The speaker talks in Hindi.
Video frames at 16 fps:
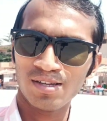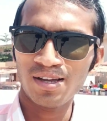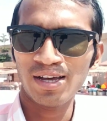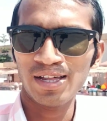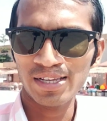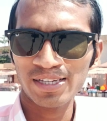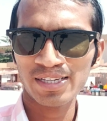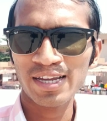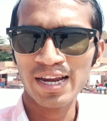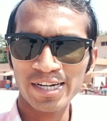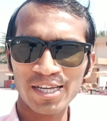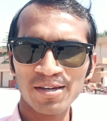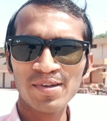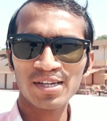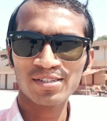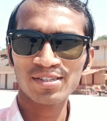हालांकि
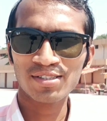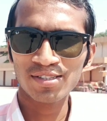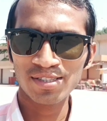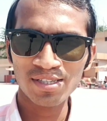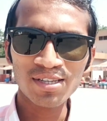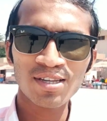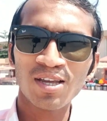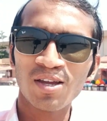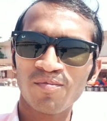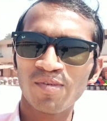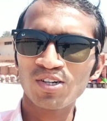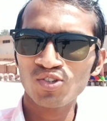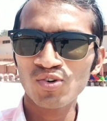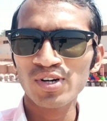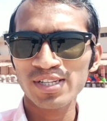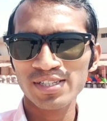गाड़ियाँ भी आ सकती थी
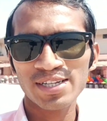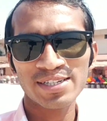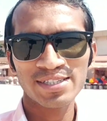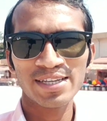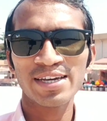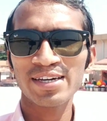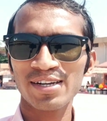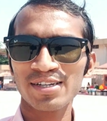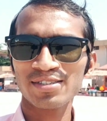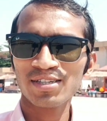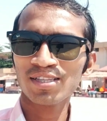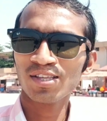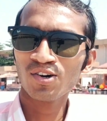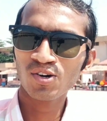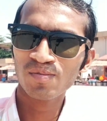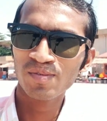बट छोटा सा ऐसी एक रास्ता
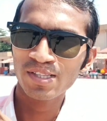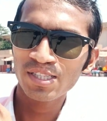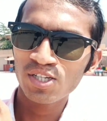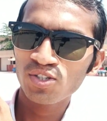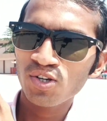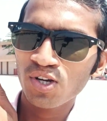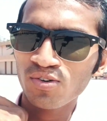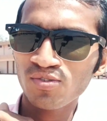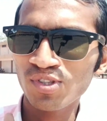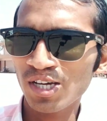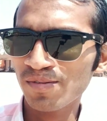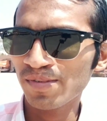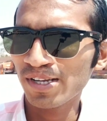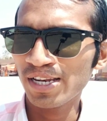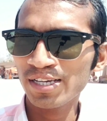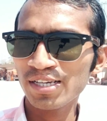था और मंदिर जो है उधर
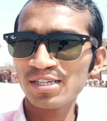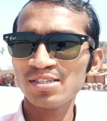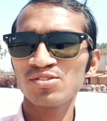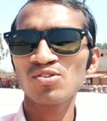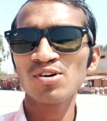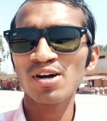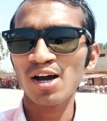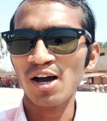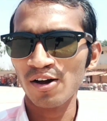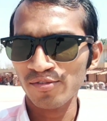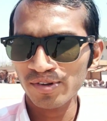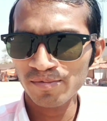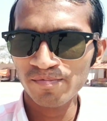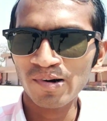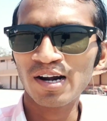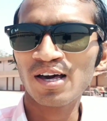में लेकिन इसको
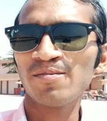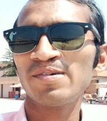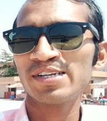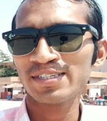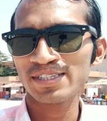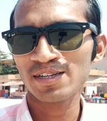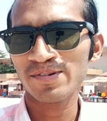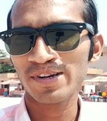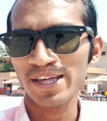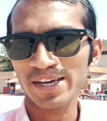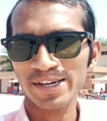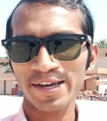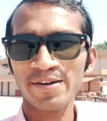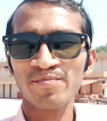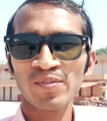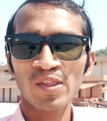काफ़ी बड़ा परिसर बनाया
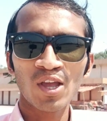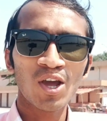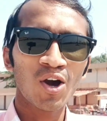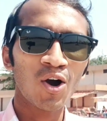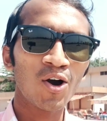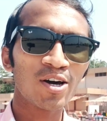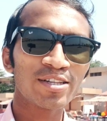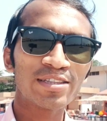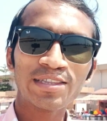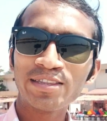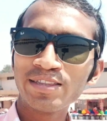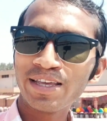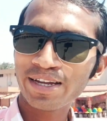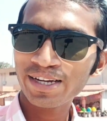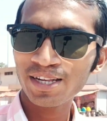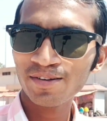गया और
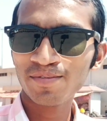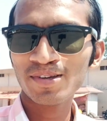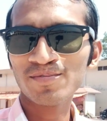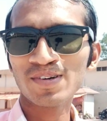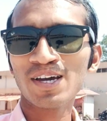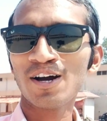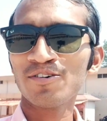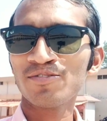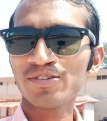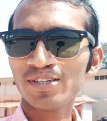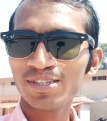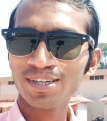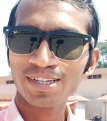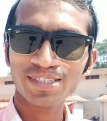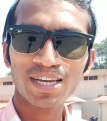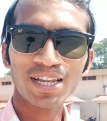देखने में भी
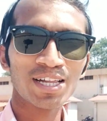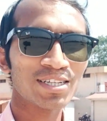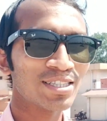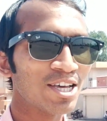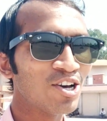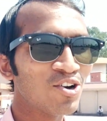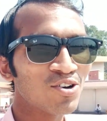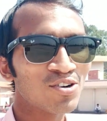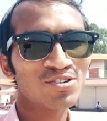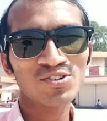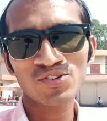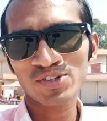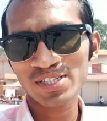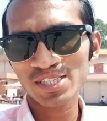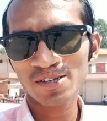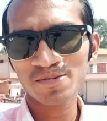काफ़ी अच्छा लगता है और
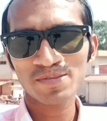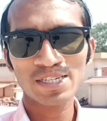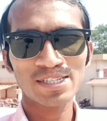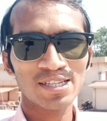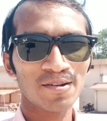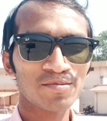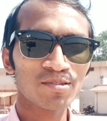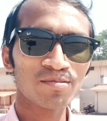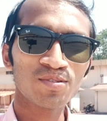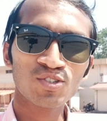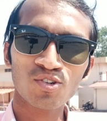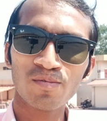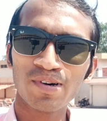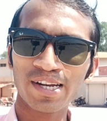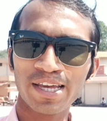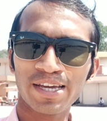टूरिज़म के हिसाब से भी
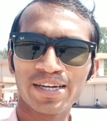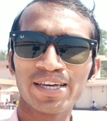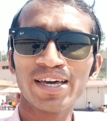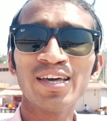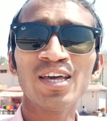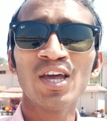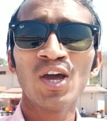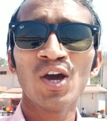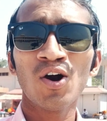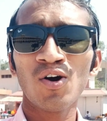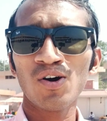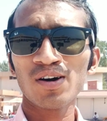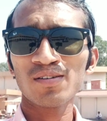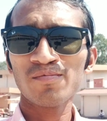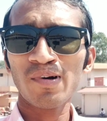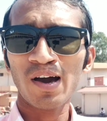इसको बनाया गया है
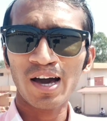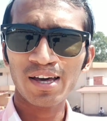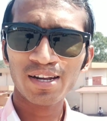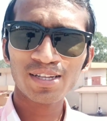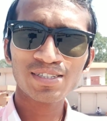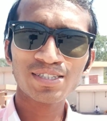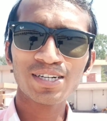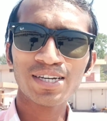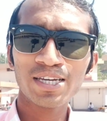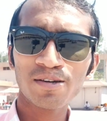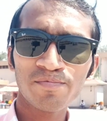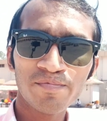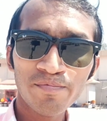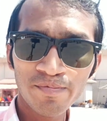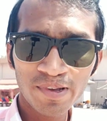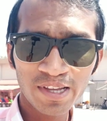और महाराष्ट्र का एक
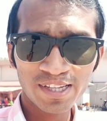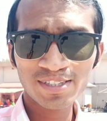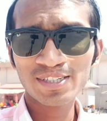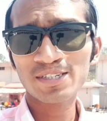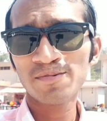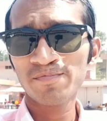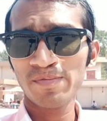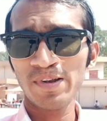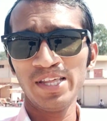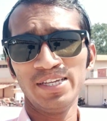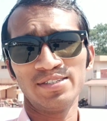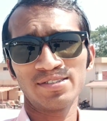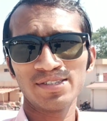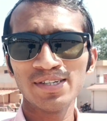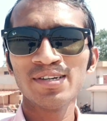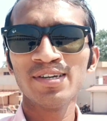बेस्ट
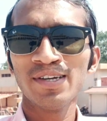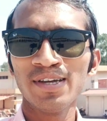प्लेस